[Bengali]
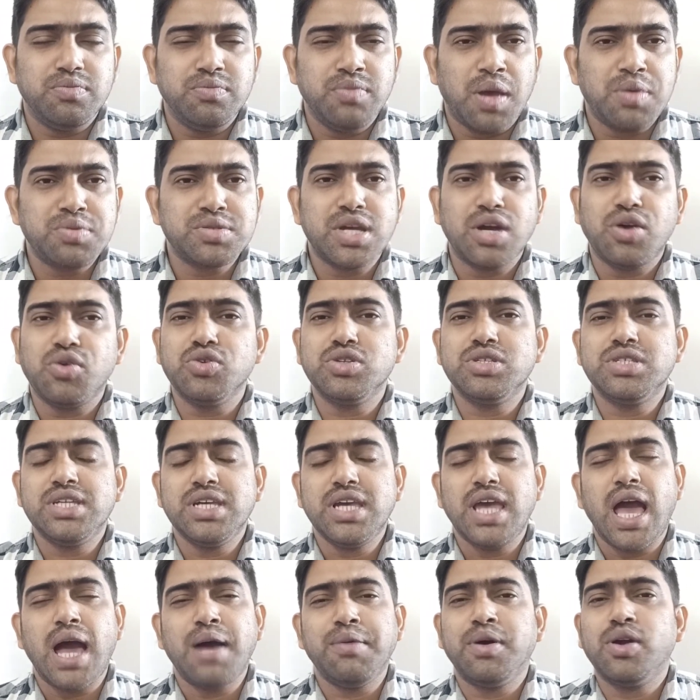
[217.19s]
ব্যবসা করছে
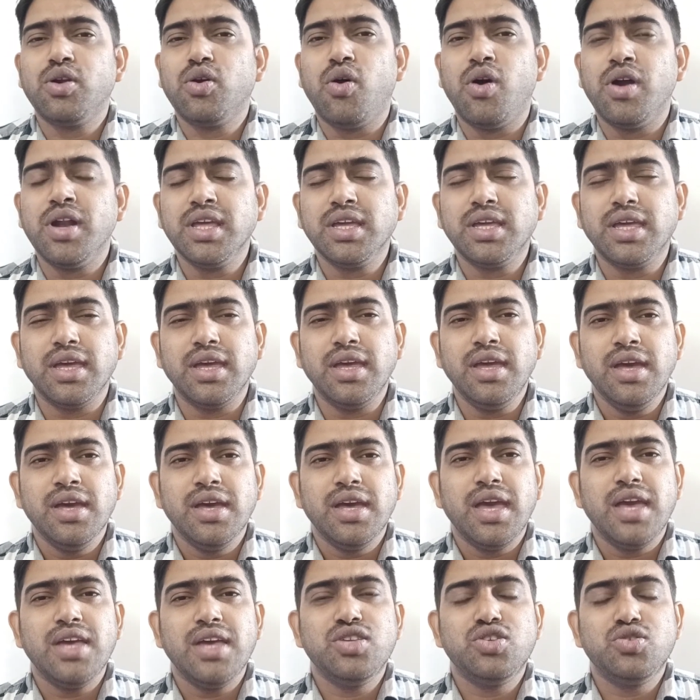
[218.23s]
আবার অনেকে
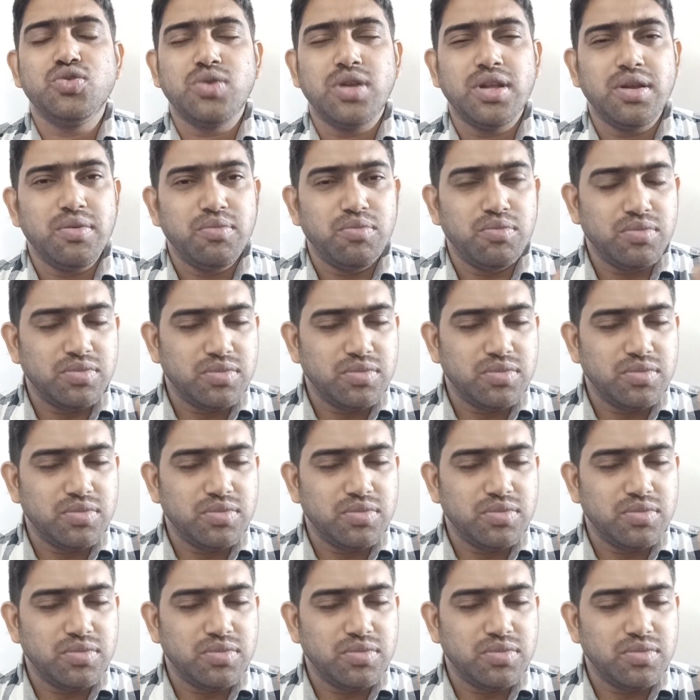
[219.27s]
এই চুনের